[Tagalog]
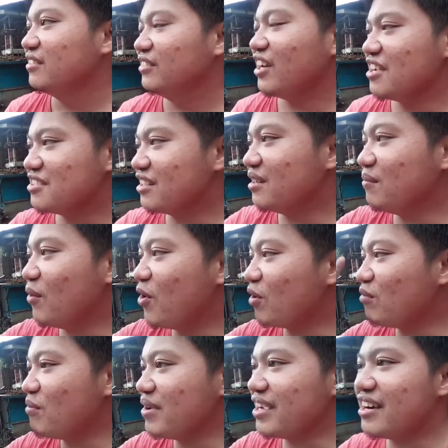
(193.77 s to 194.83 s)
Taas na ng
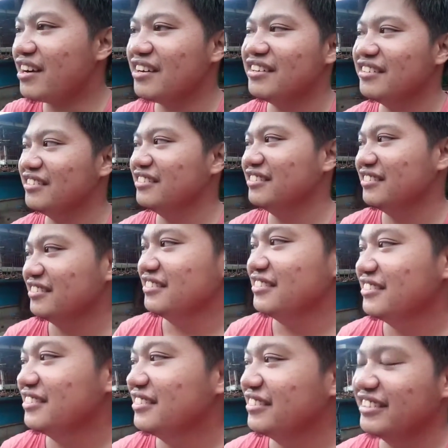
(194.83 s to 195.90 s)
buhok mo, Mick, ah.
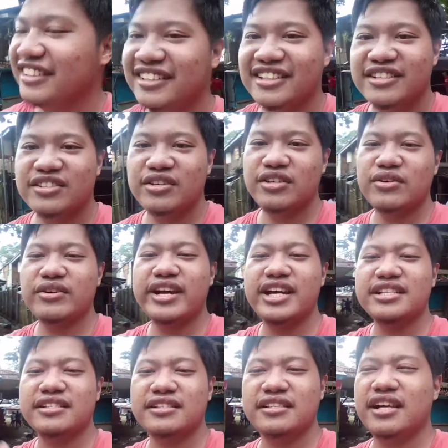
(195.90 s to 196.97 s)
So you
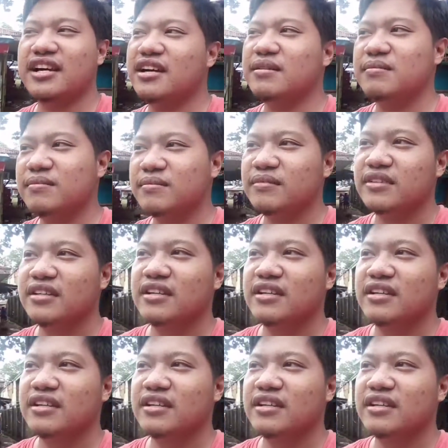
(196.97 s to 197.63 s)
guys, um,